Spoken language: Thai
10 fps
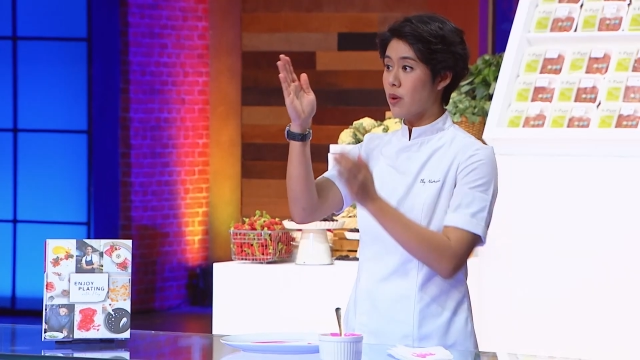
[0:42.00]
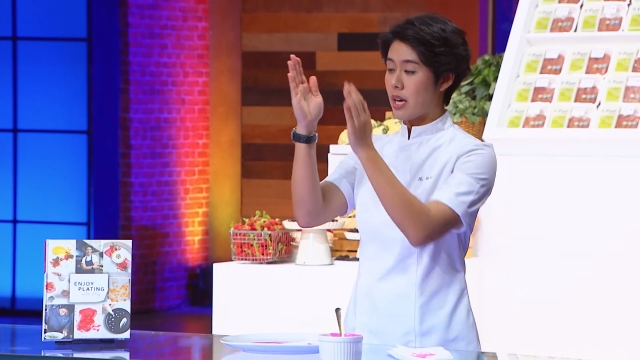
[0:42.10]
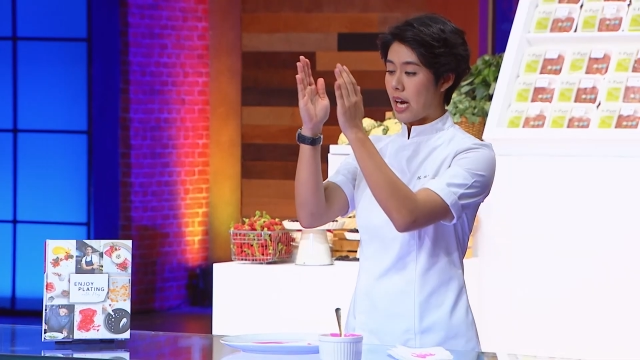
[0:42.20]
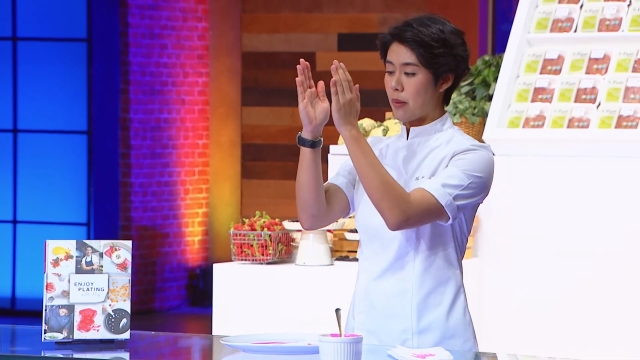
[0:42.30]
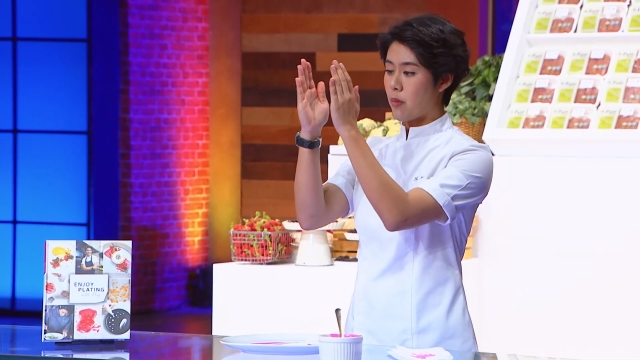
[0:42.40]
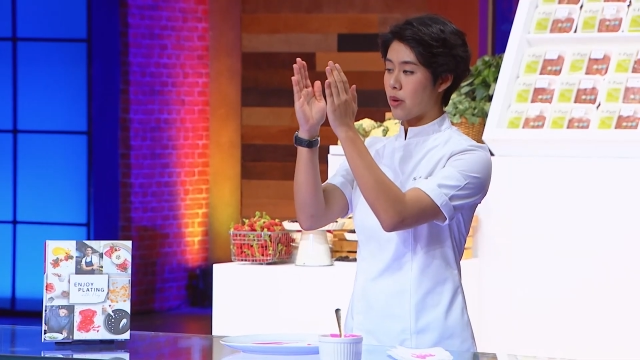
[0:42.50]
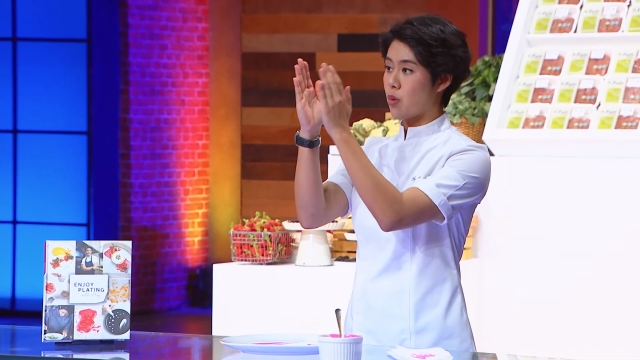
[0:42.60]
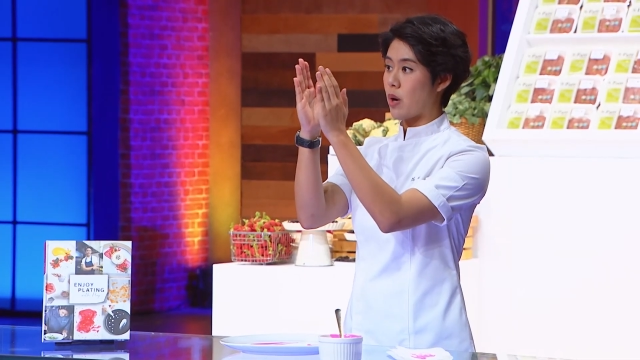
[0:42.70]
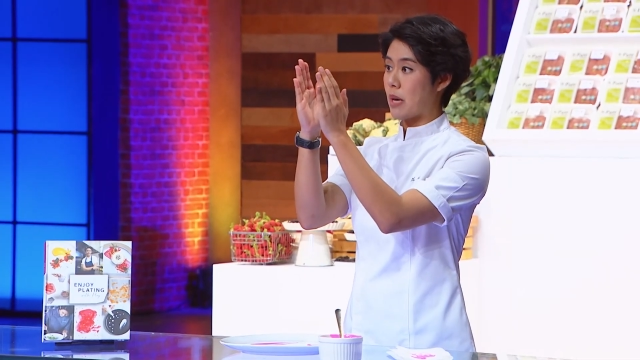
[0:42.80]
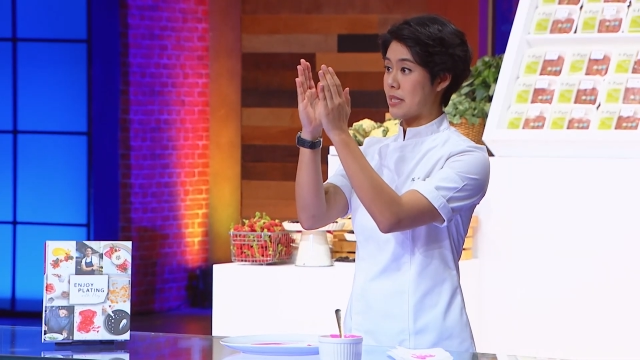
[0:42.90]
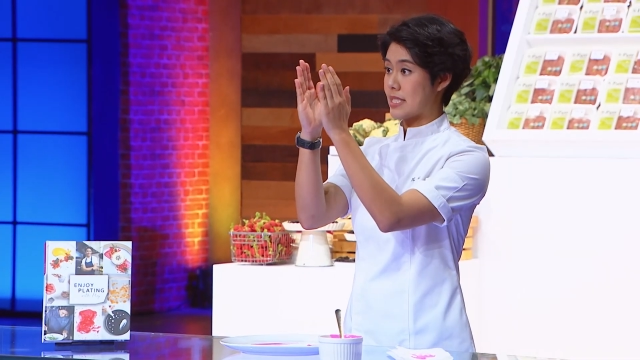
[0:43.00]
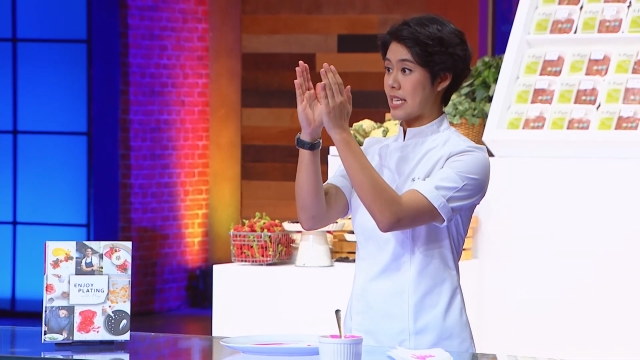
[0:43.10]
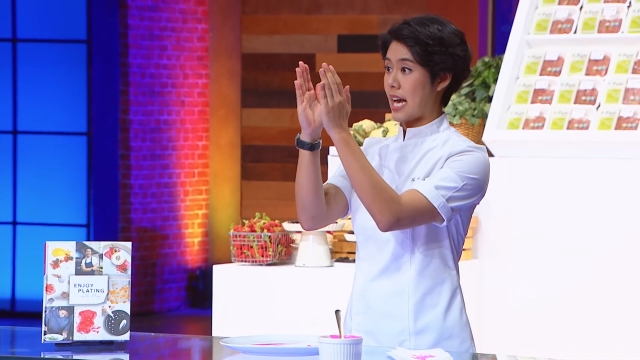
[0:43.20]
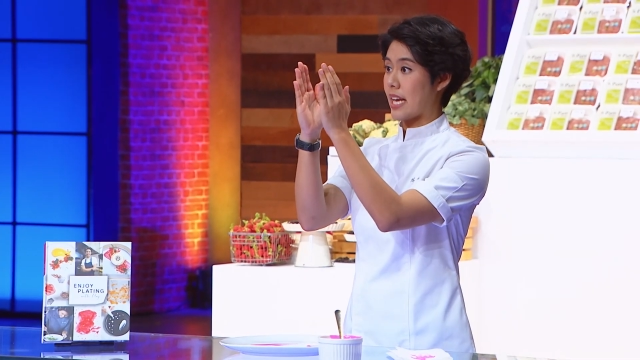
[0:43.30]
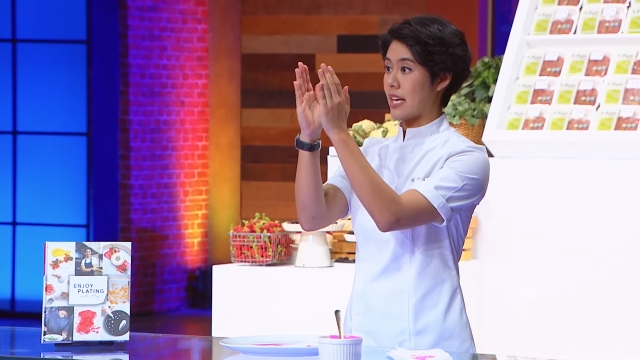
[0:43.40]
ตรงข้างบนหัวมันจะ
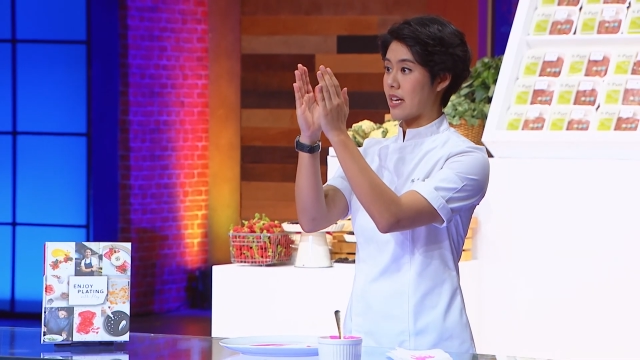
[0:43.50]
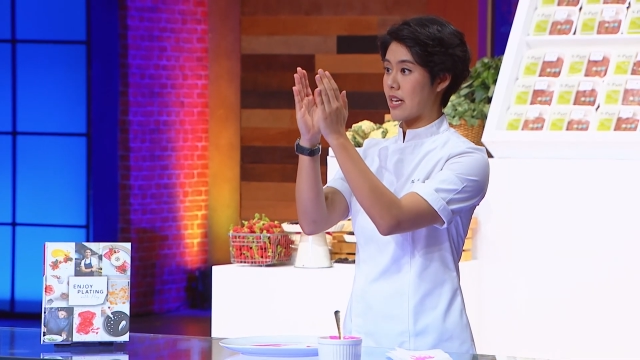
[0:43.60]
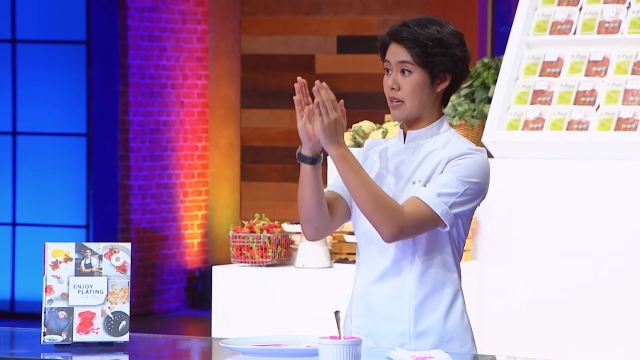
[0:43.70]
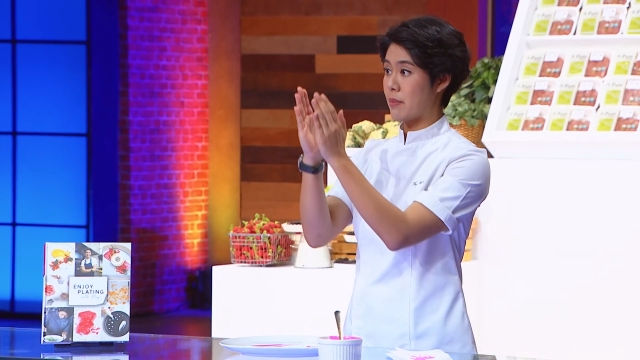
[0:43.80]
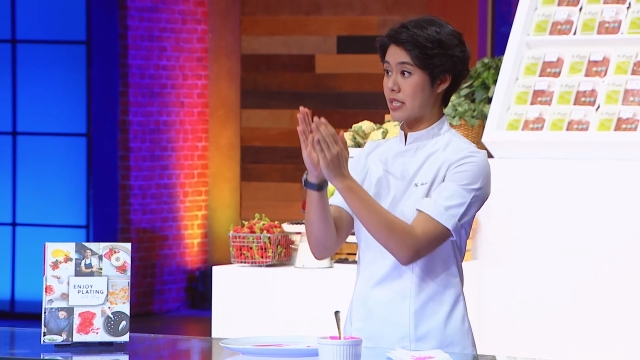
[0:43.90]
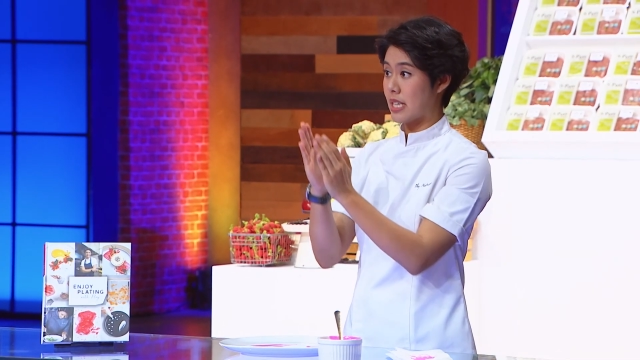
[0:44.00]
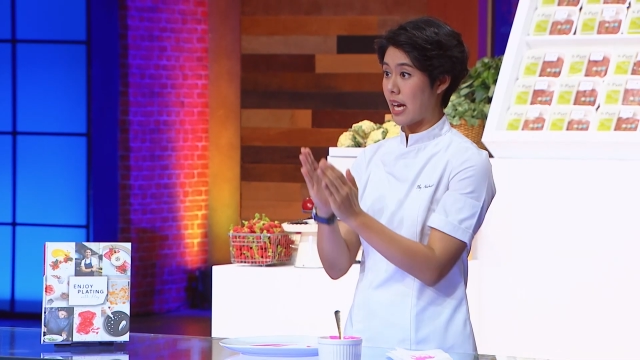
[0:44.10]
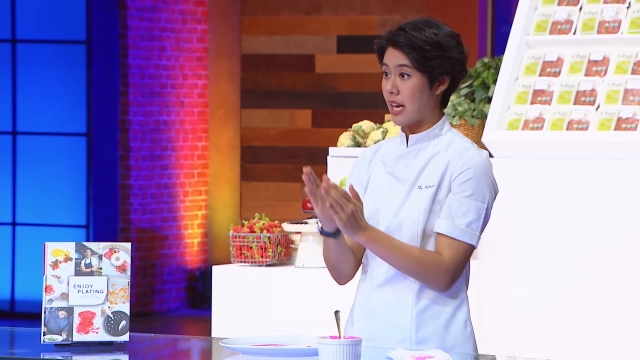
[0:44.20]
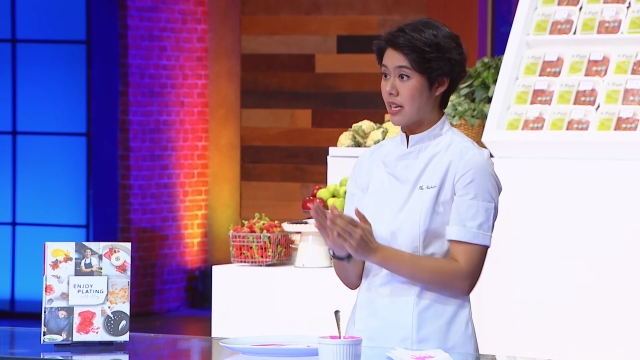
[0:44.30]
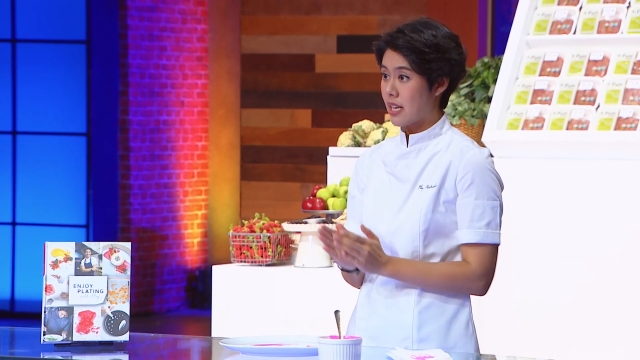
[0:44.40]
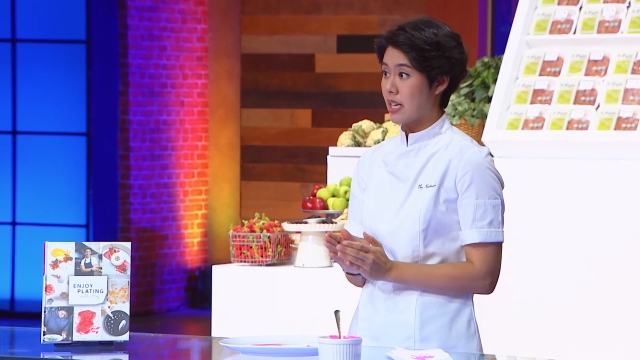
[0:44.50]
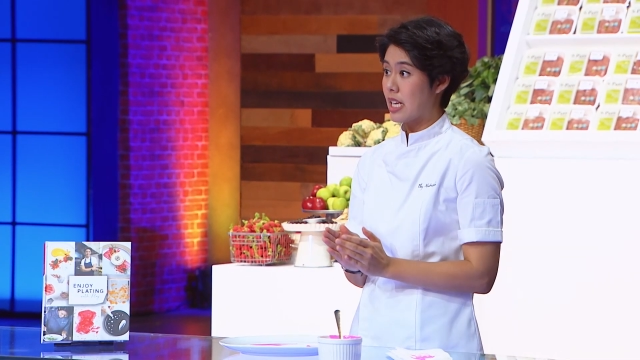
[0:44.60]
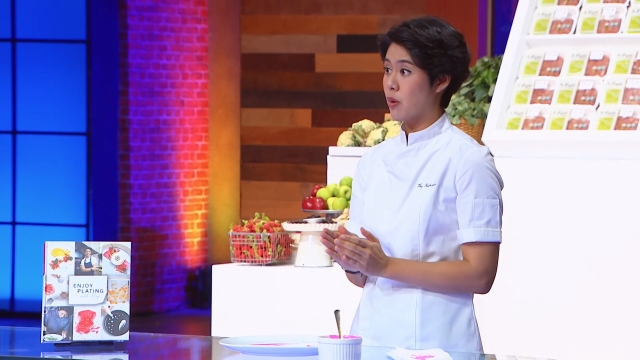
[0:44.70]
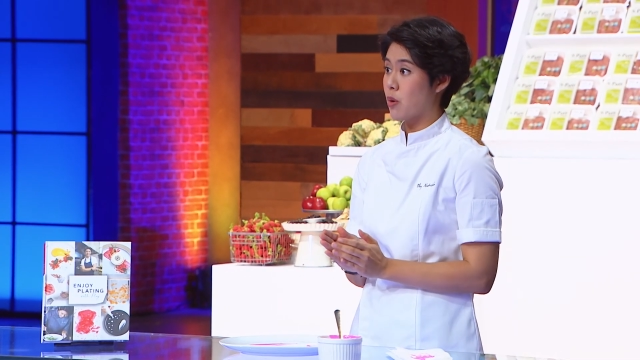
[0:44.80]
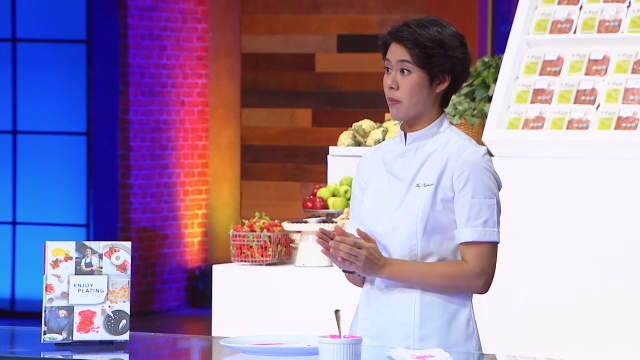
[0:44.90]
ใหญ่แล้วมันจะ
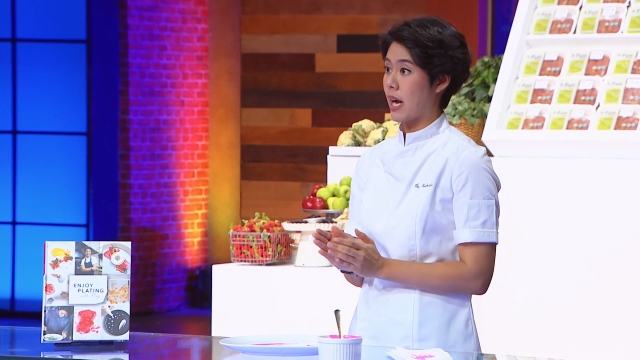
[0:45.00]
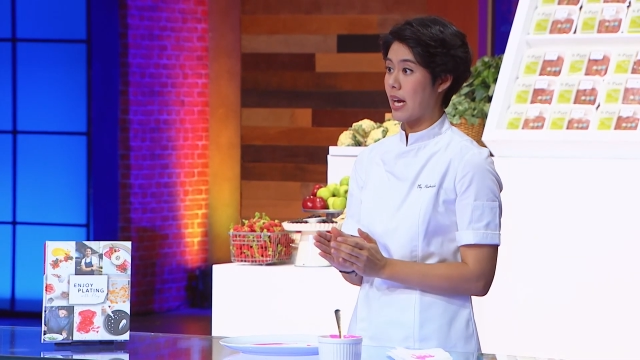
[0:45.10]
เรียวลงมา